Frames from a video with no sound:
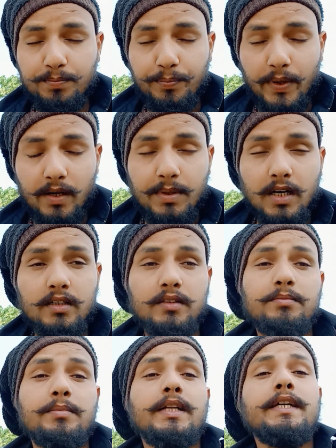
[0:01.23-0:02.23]

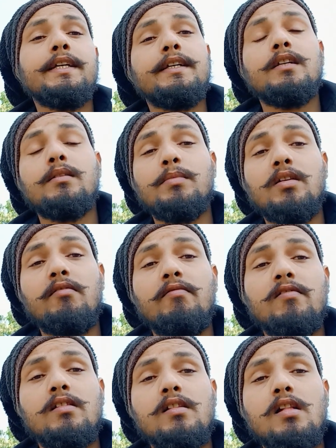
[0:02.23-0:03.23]
परमात्मने नम
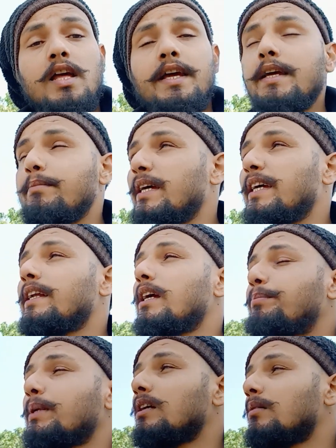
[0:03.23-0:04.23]
हे मेरे
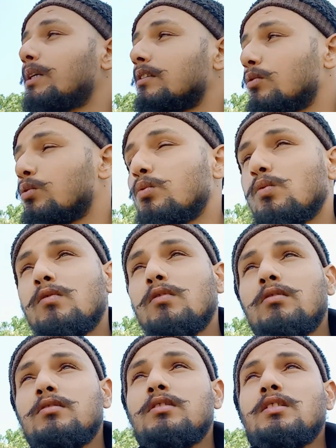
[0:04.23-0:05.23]
प्रिय बंधु
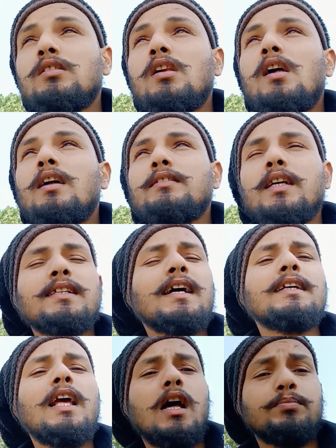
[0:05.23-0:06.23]
जैसा
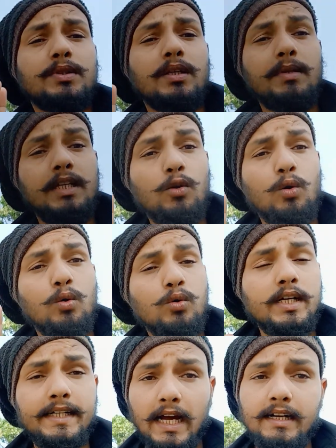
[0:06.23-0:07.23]
कि आप सभी लोगों
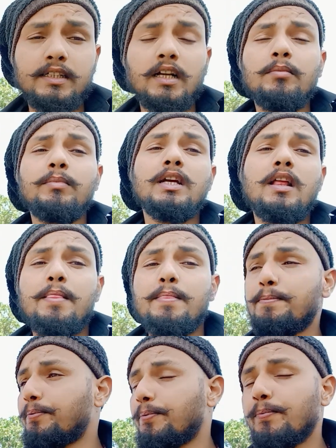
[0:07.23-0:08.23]
ने टाइटल में
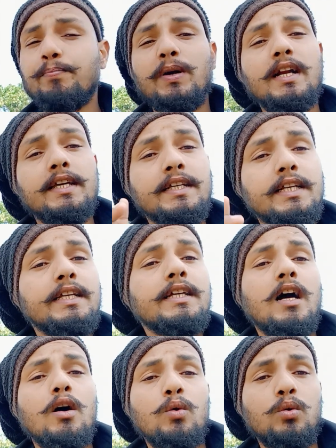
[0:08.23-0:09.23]
पढ़ ही
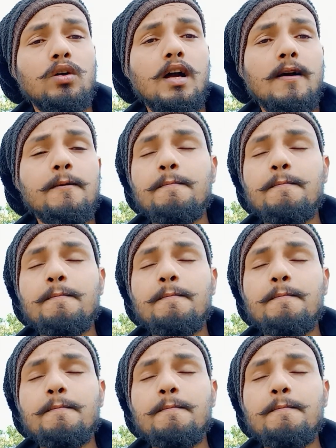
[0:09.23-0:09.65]
लिया होगा